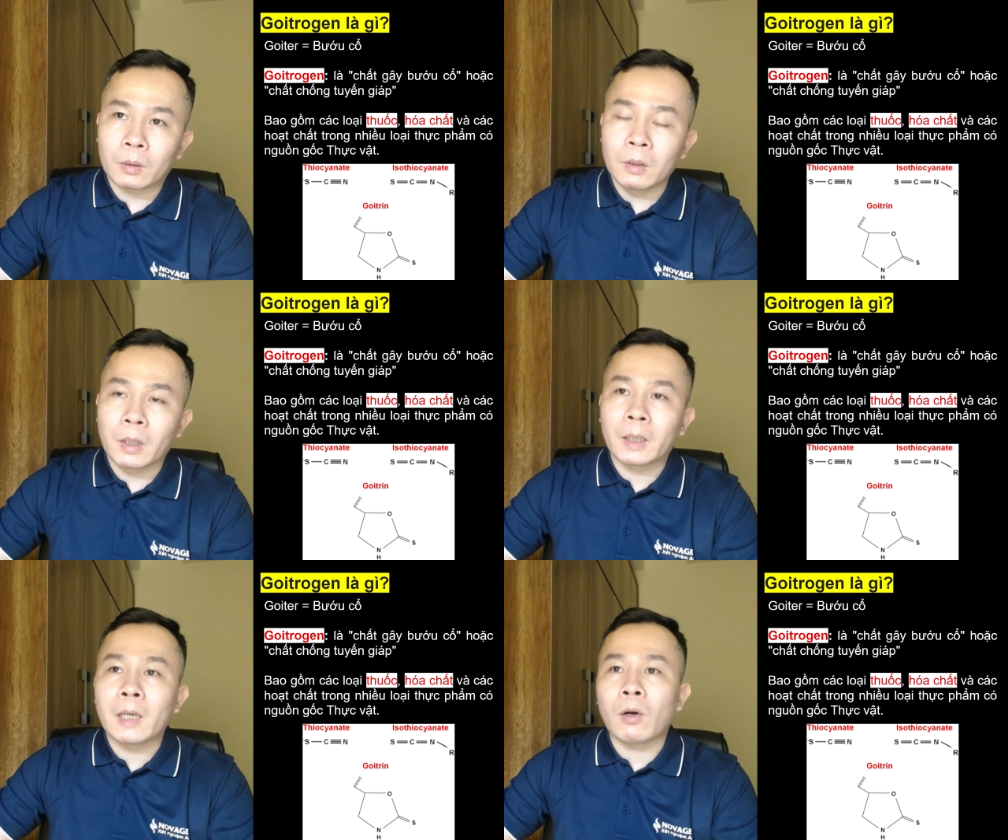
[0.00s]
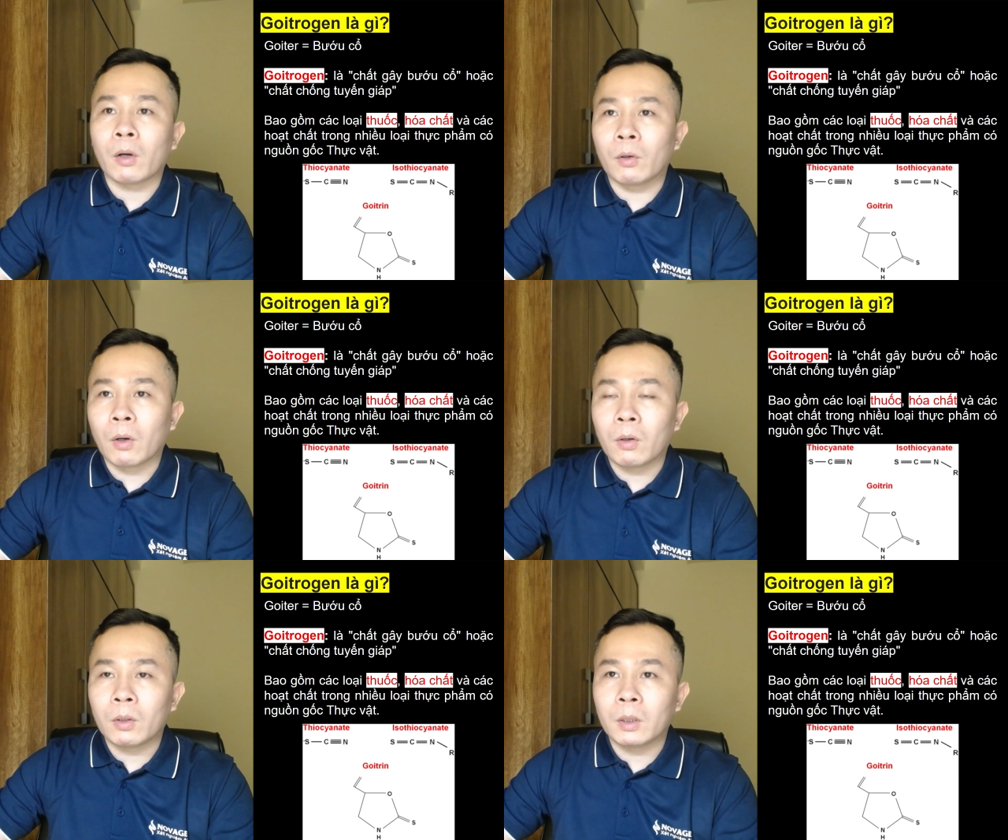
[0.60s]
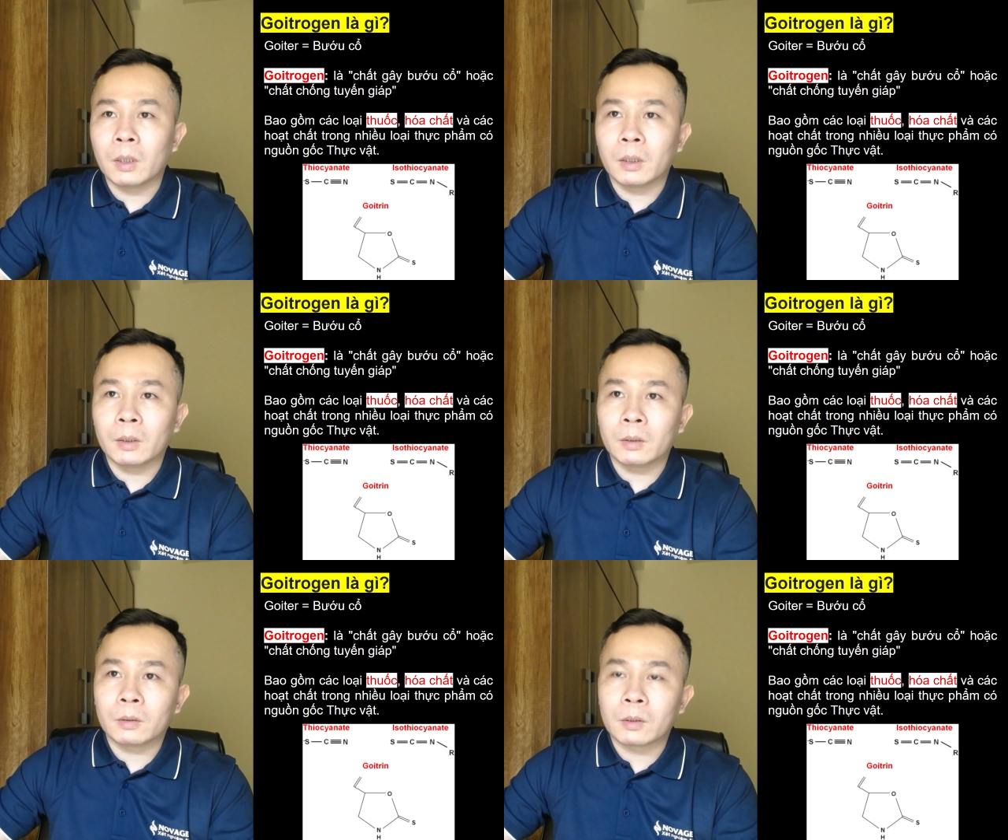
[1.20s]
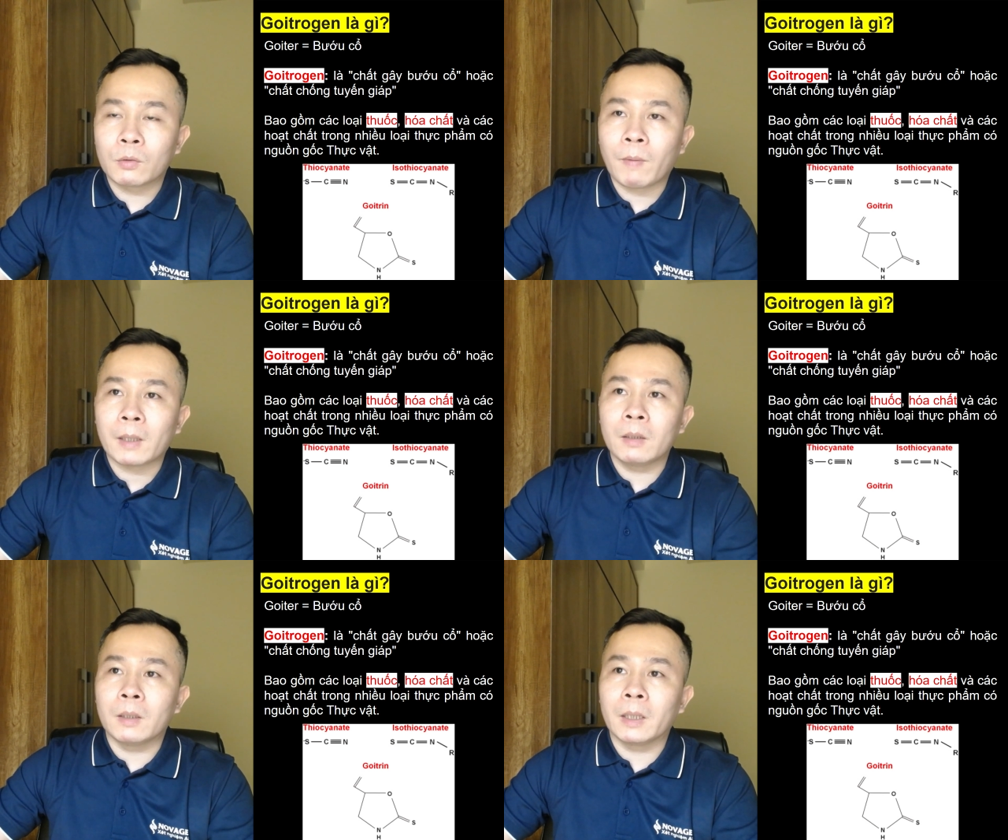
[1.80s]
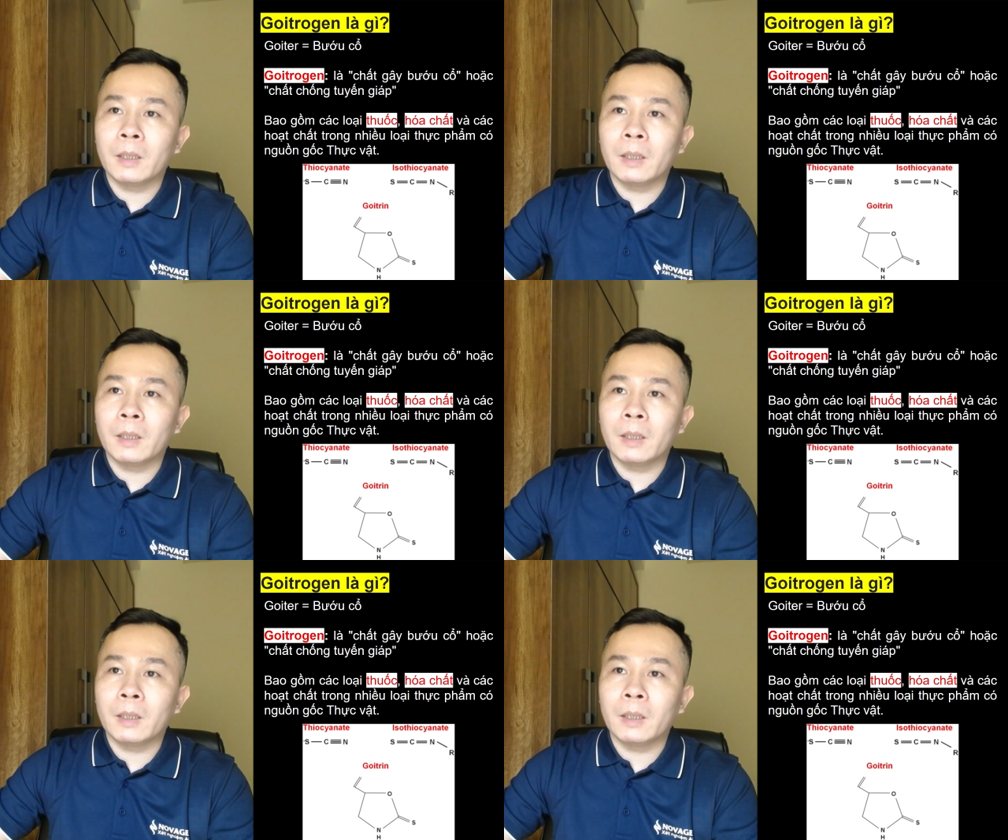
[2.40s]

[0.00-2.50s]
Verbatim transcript: từ cái tên gọi của nó à, xuất phát từ cái